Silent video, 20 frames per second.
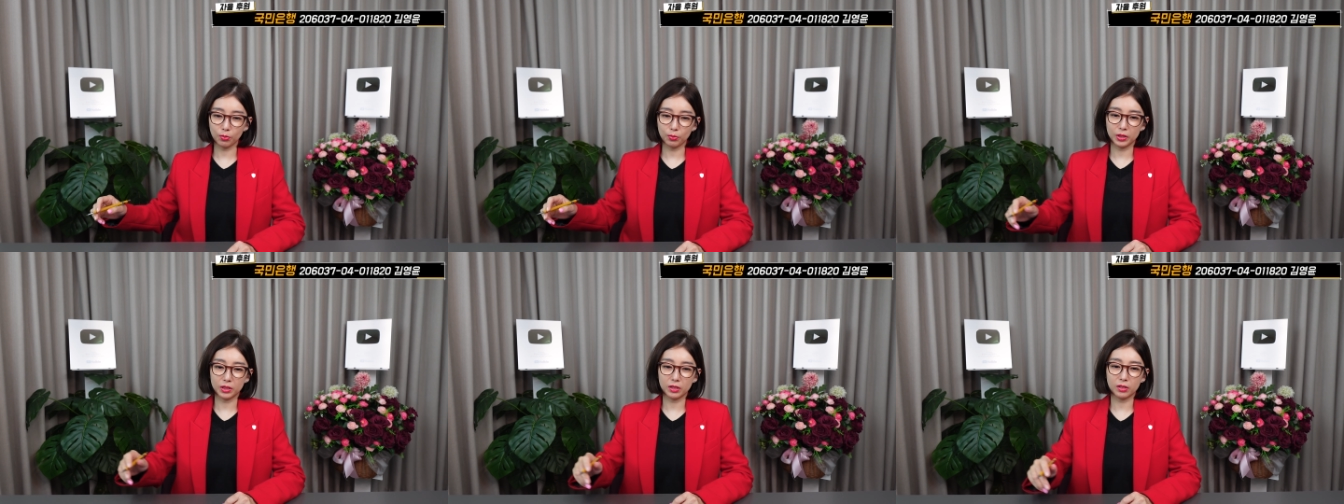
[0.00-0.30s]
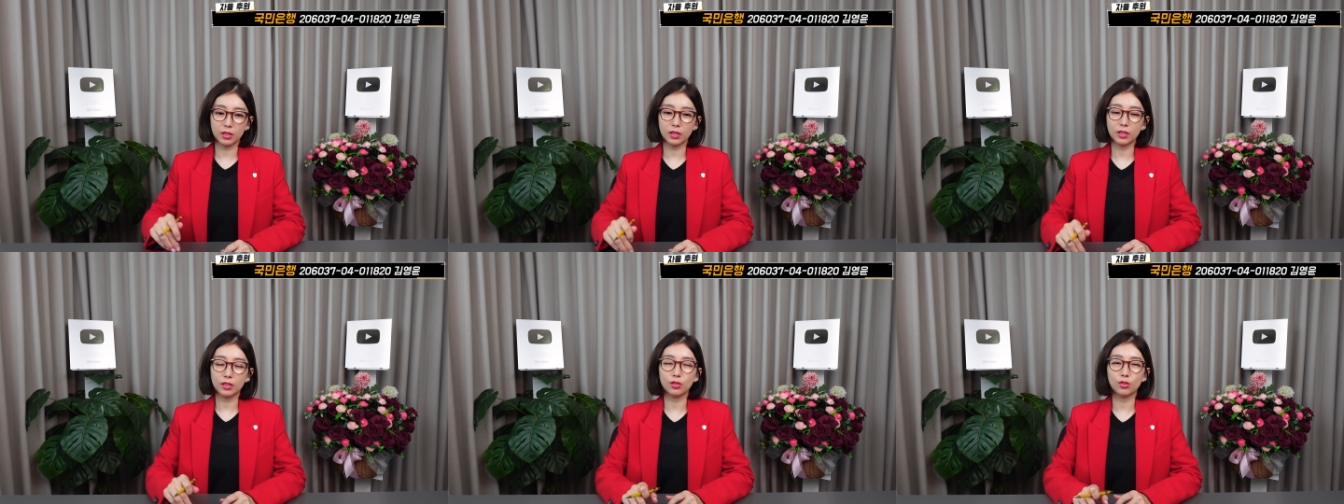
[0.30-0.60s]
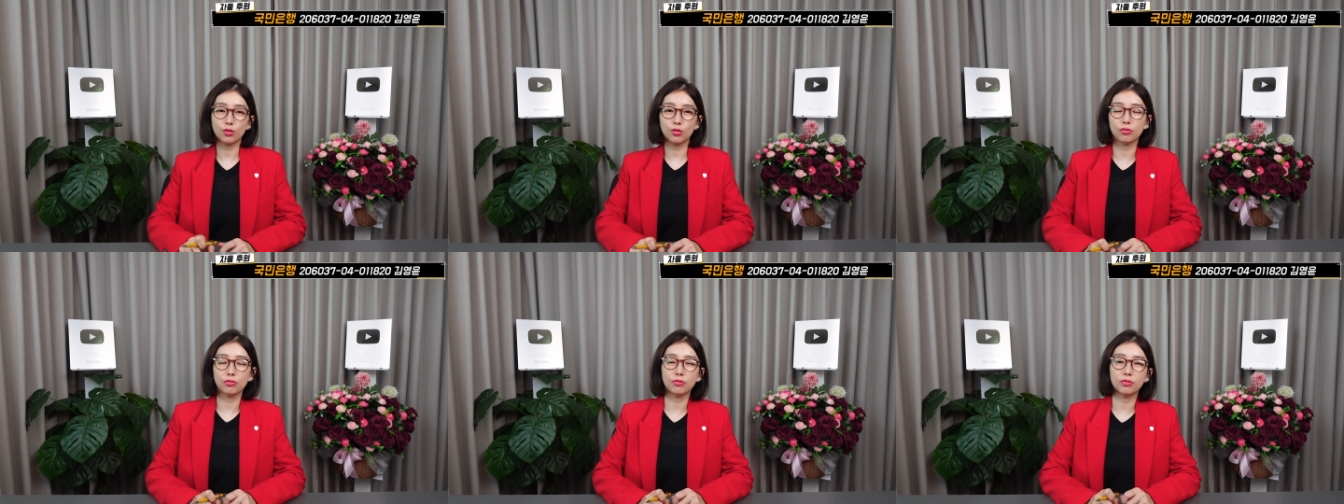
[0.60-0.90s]
미스테리
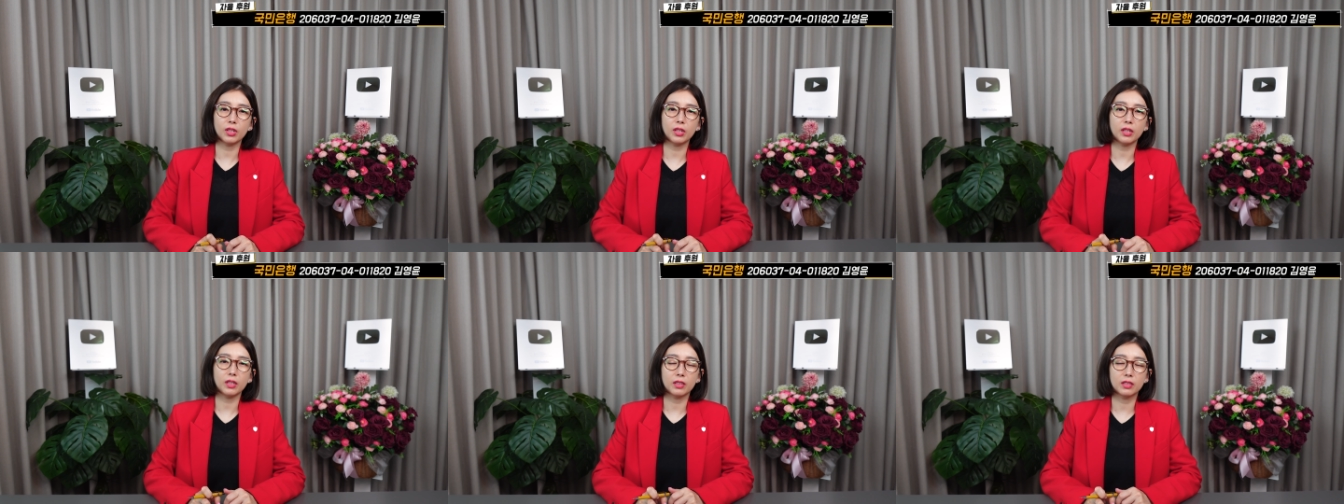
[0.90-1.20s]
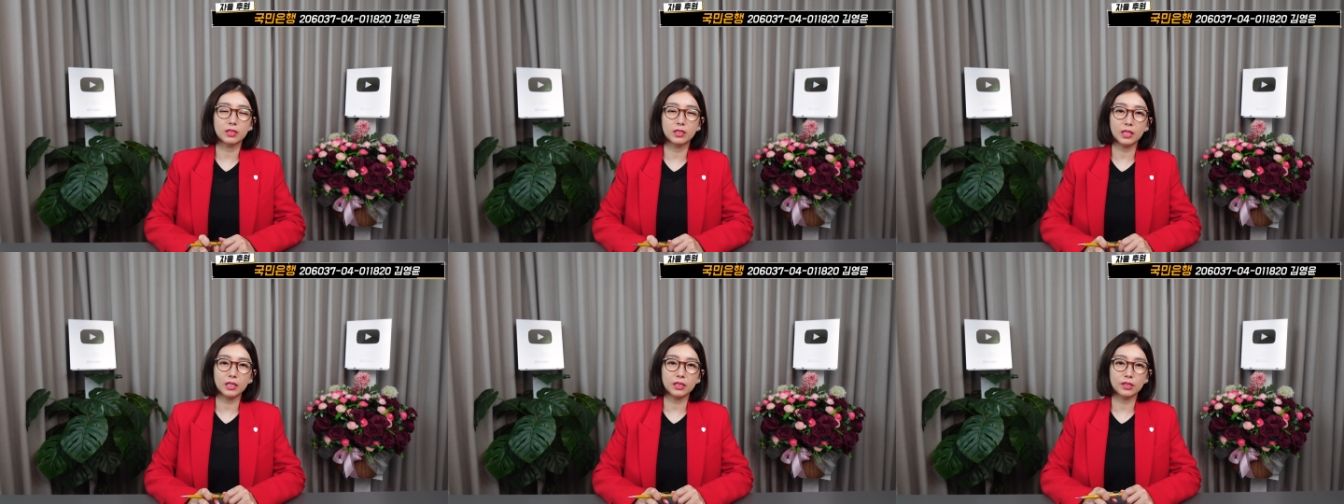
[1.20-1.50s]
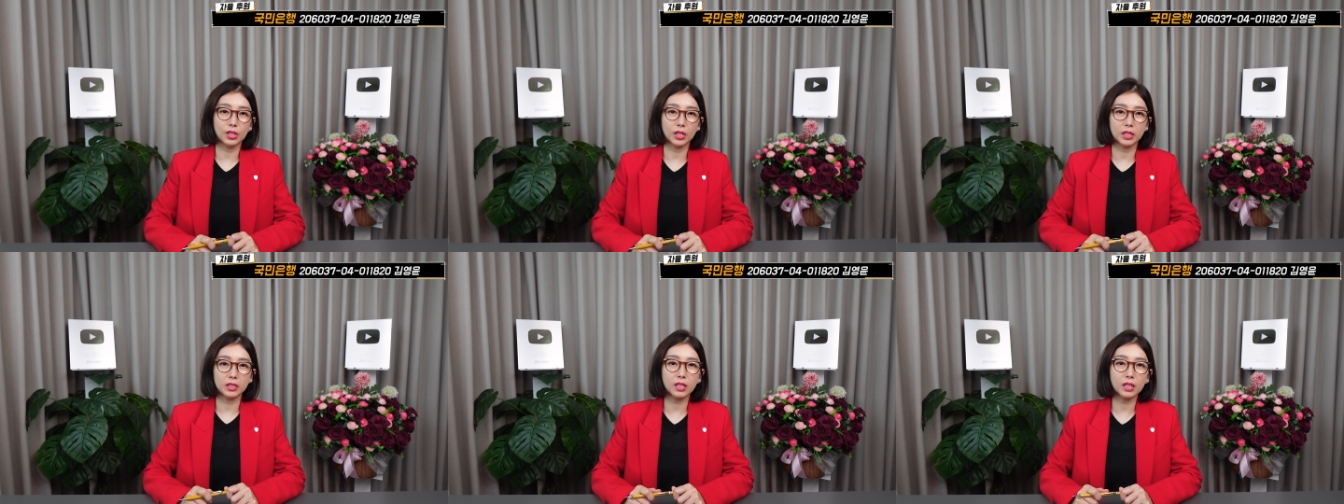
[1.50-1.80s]
중에 그의
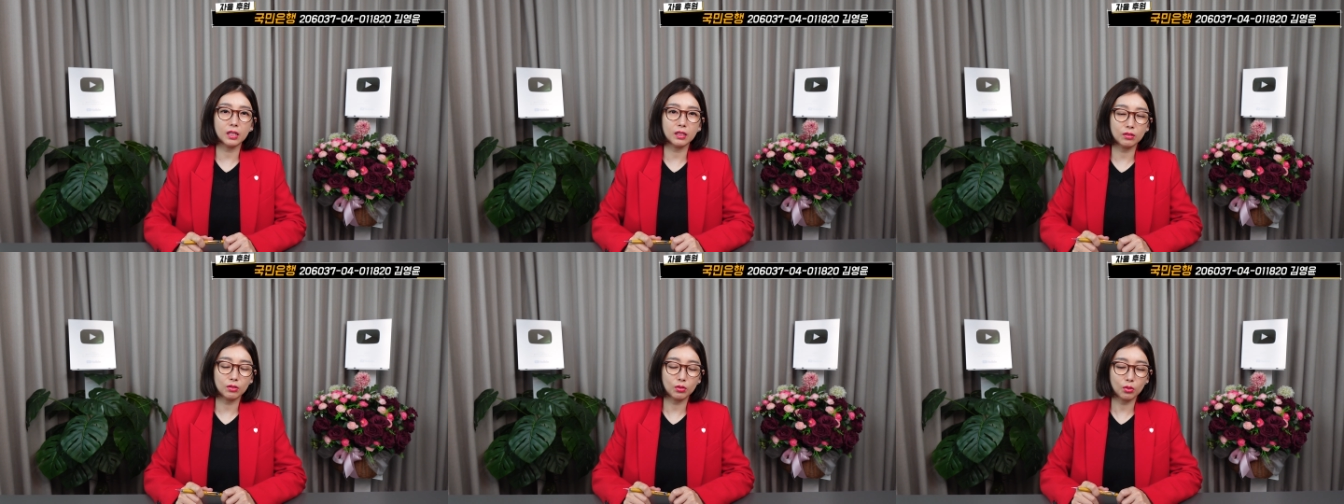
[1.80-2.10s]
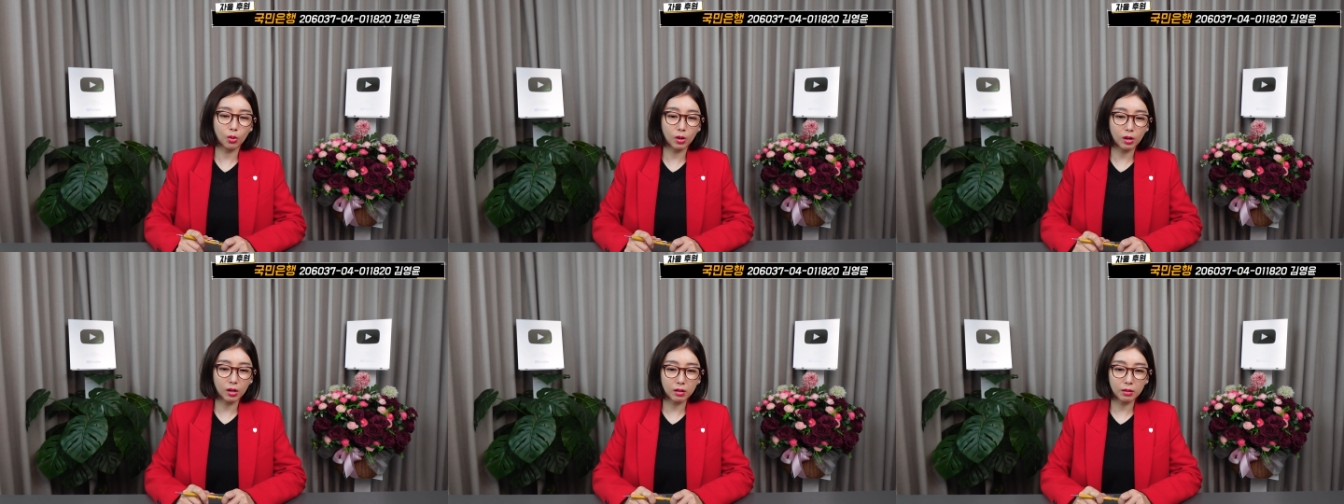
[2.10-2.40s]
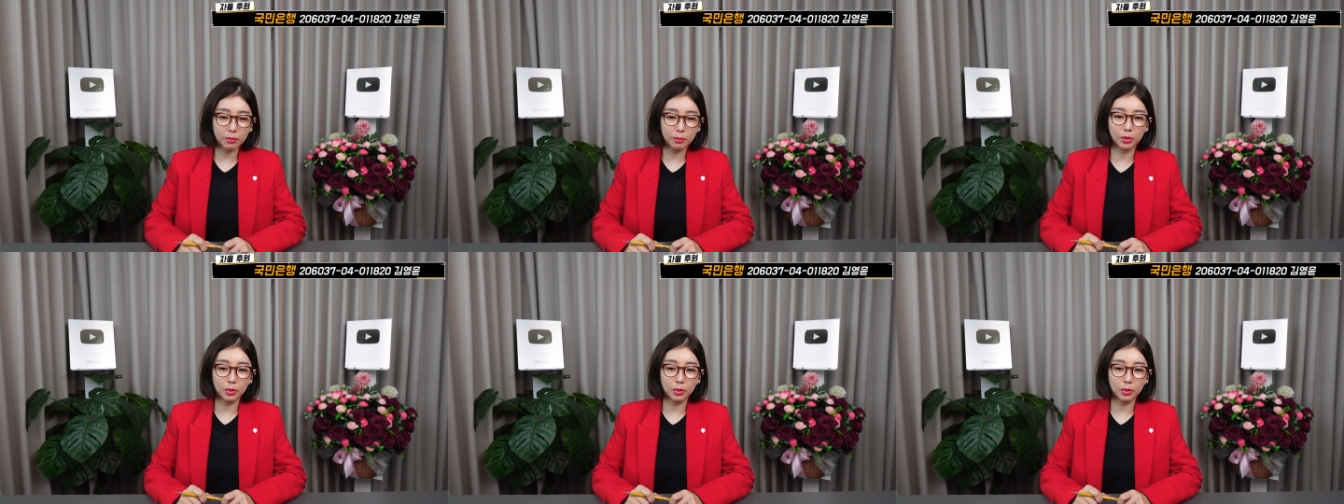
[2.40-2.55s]
재산과